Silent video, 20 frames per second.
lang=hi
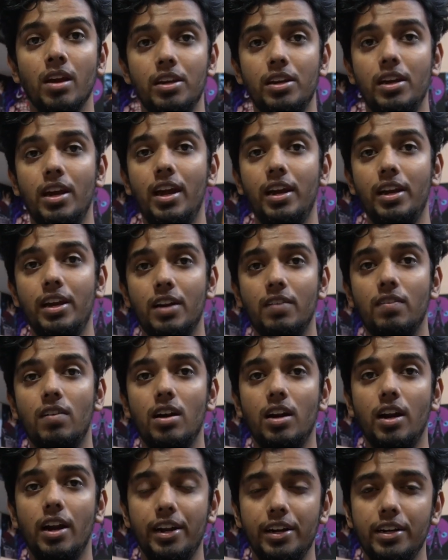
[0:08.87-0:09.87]
ये है
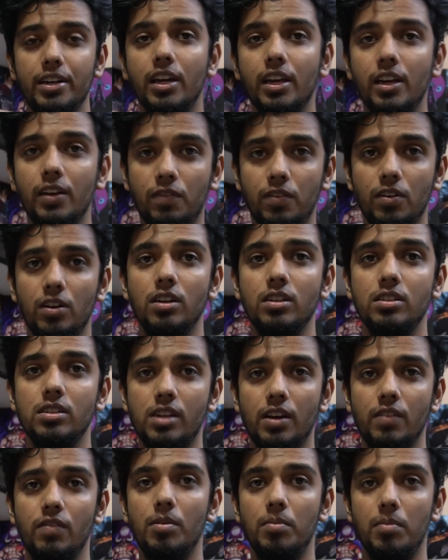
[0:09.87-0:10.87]
निर्वाणा इंडिया की
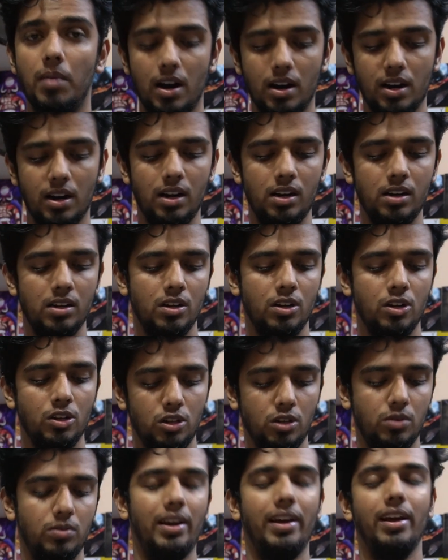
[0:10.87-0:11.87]
फर्स्ट एवर मांगा
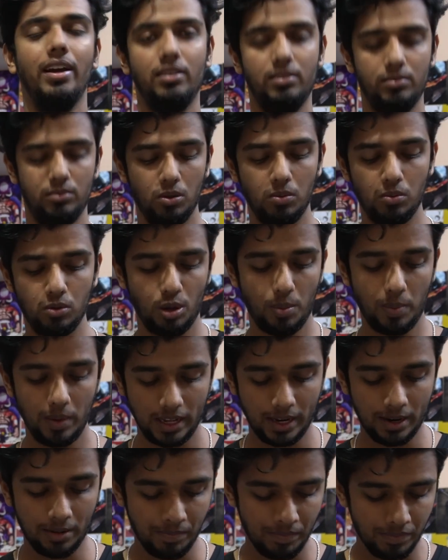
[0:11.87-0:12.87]
जो लाइक जो मुझे
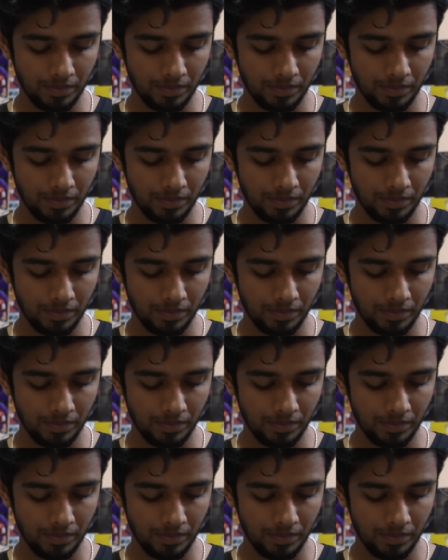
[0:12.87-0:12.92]
पता है